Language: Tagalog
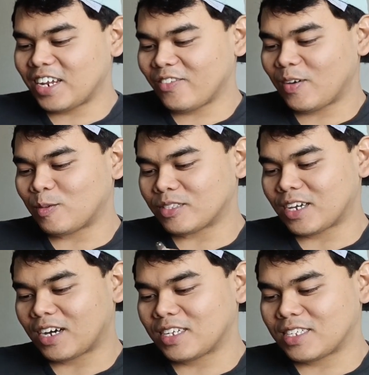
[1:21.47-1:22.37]
anyway,
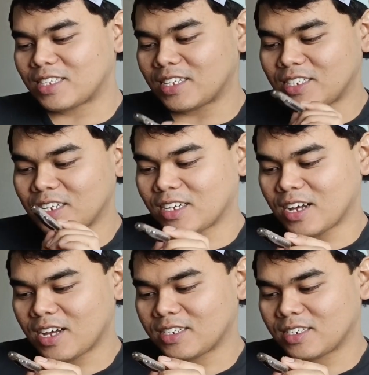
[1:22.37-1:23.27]
punta ka dun sa
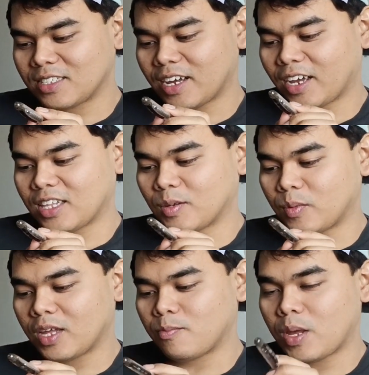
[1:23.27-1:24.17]
Gcash, nakita
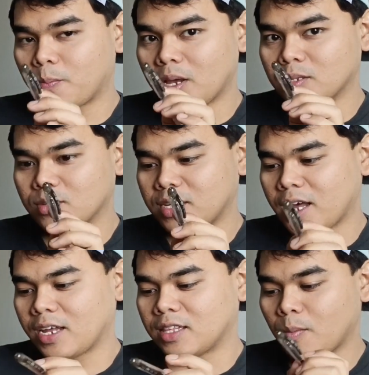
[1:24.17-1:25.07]
mo yan may peso
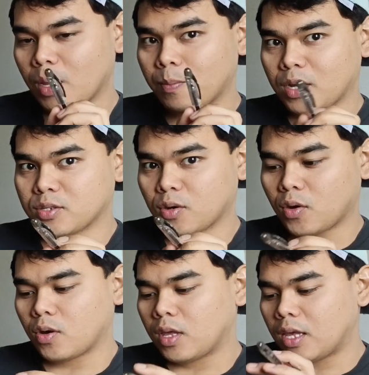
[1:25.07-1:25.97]
sign na may paso